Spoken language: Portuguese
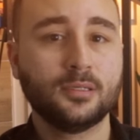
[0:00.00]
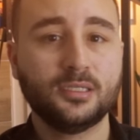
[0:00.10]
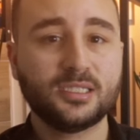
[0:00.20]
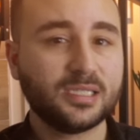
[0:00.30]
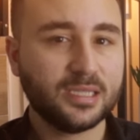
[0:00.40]

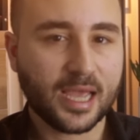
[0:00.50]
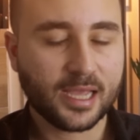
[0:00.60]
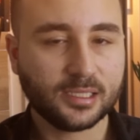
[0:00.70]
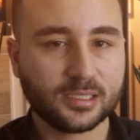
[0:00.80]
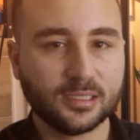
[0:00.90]

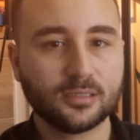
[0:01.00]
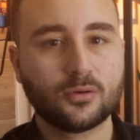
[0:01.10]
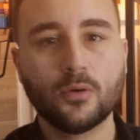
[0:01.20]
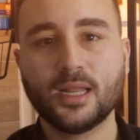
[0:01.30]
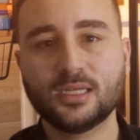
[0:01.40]
dissidência
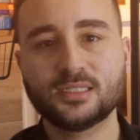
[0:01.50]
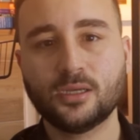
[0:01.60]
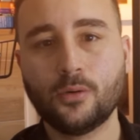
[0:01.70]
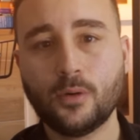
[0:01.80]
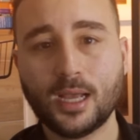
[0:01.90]
com
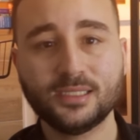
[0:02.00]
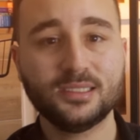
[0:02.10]
relação às